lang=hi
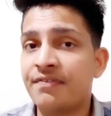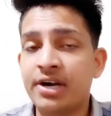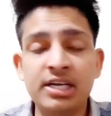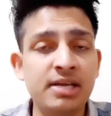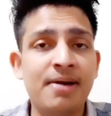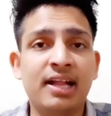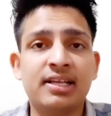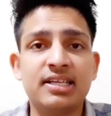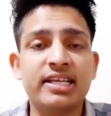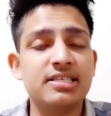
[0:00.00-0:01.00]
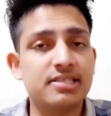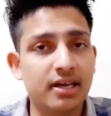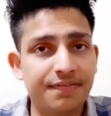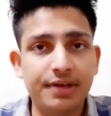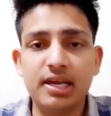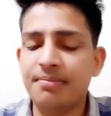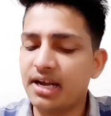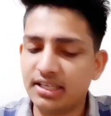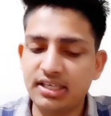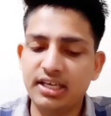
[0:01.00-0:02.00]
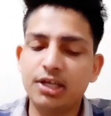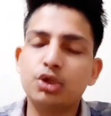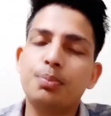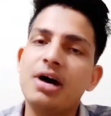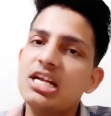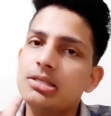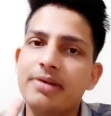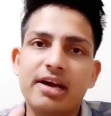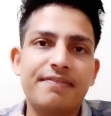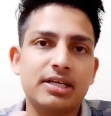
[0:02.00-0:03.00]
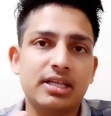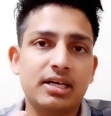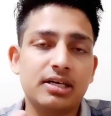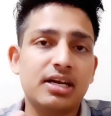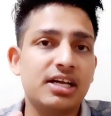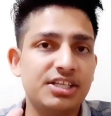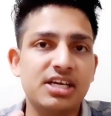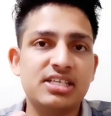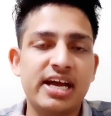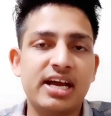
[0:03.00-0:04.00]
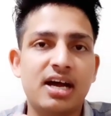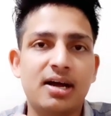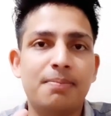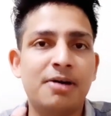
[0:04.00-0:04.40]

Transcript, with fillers: फ्रंट की बात करते हैं सेल्फी कैमरा की तो 5 मेगापिक्सल का दिया जाएगा